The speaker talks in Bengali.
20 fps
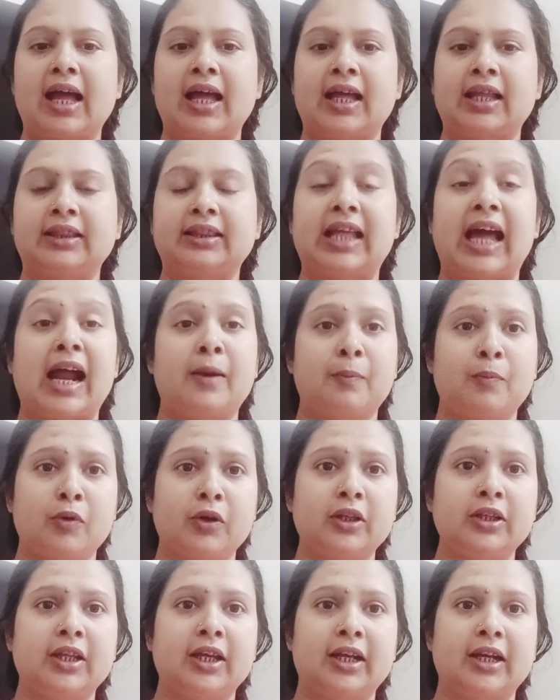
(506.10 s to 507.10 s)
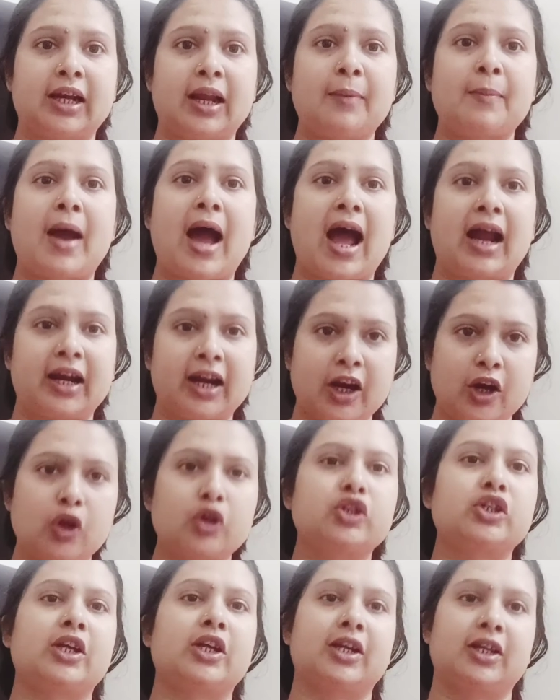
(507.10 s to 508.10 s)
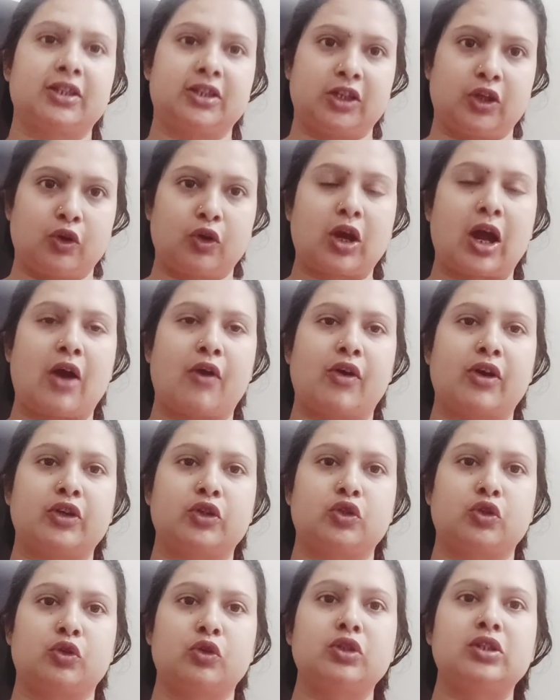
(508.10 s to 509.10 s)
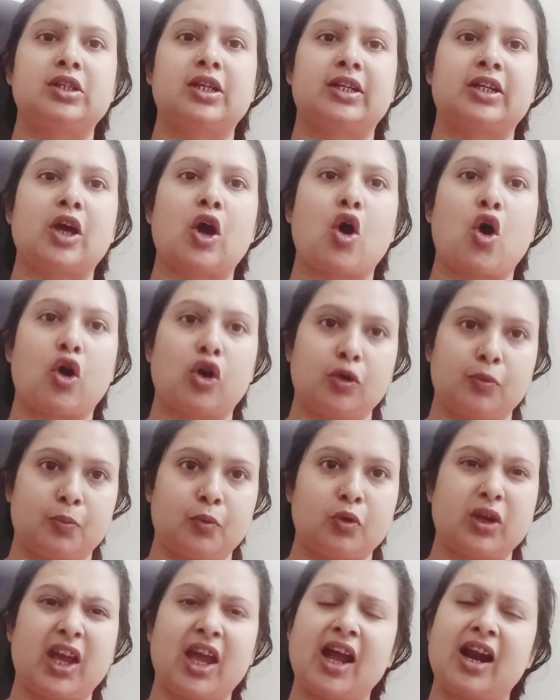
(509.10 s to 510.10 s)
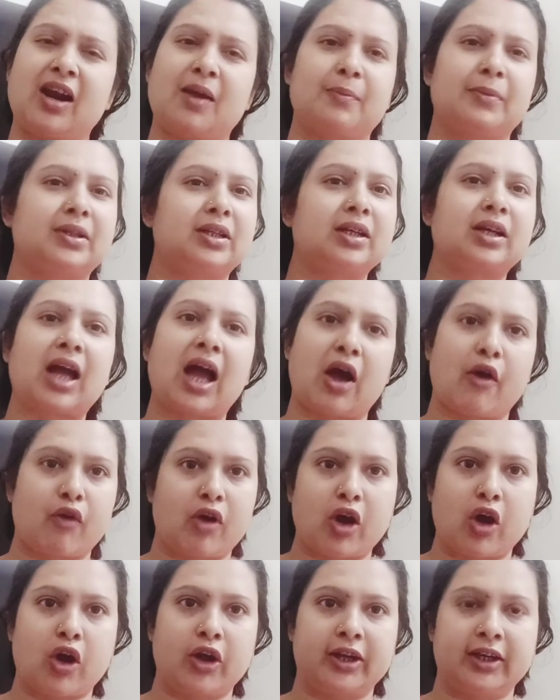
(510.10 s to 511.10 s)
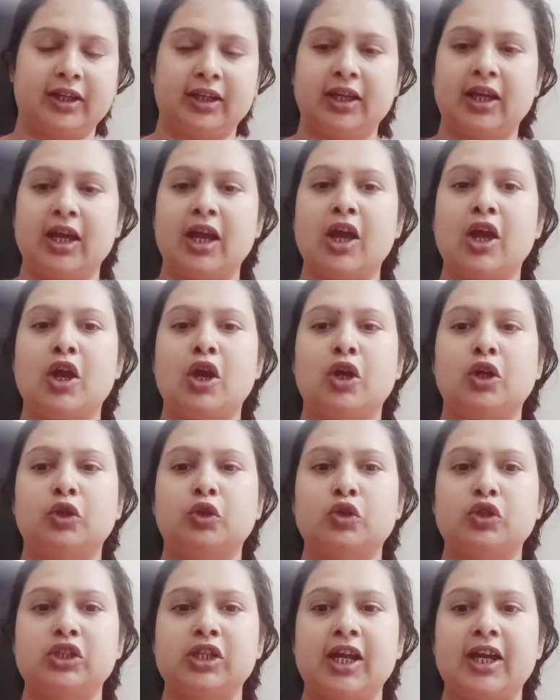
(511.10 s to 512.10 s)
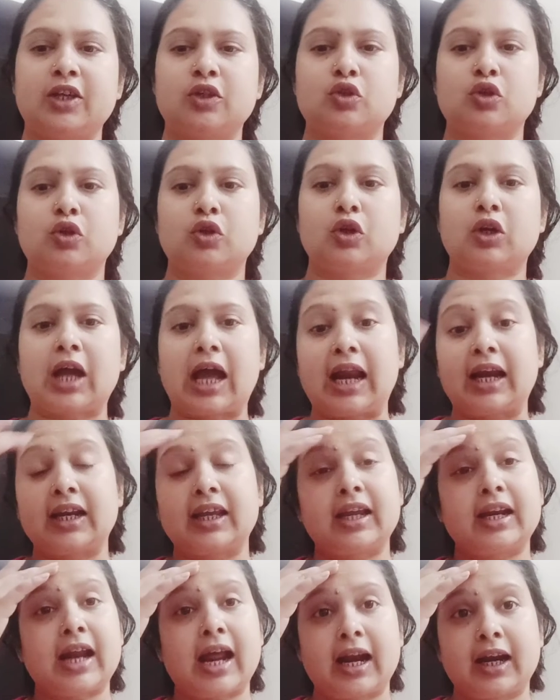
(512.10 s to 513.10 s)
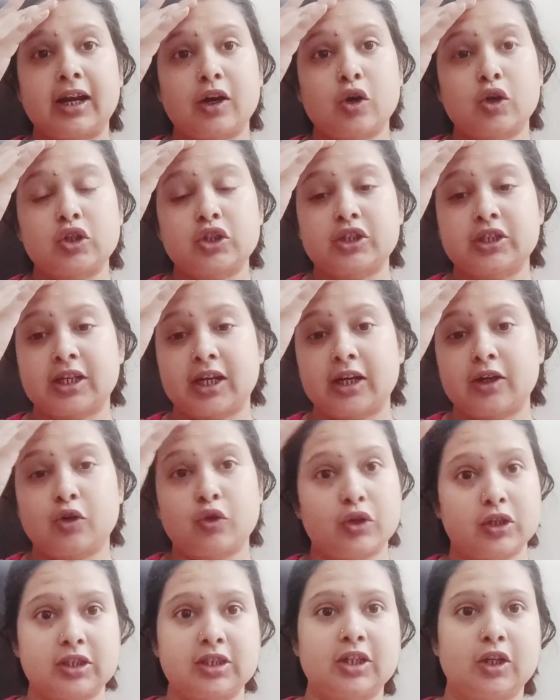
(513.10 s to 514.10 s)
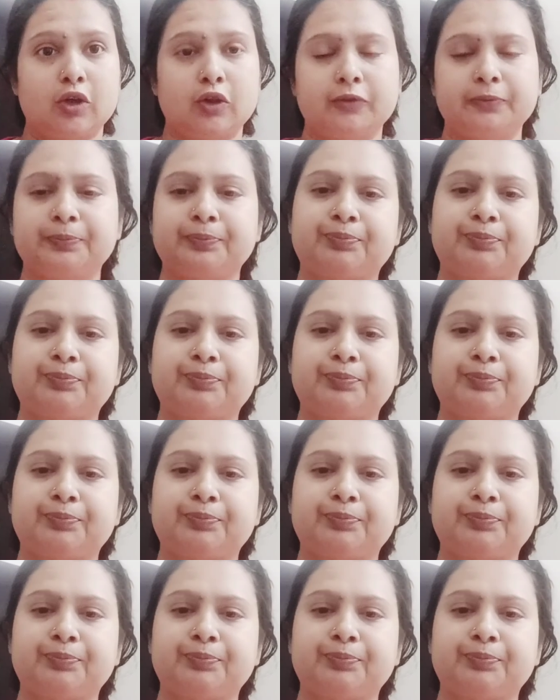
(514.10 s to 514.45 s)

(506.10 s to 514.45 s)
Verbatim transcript: আর তারপরে দেখলাম আনারস এনেছিল খাওয়ার জন্য যেটা অল্প খেয়ে আর আমাদের খাওয়া হয়নি তো সেই জন্য কালকের আনারসটা রয়েছিল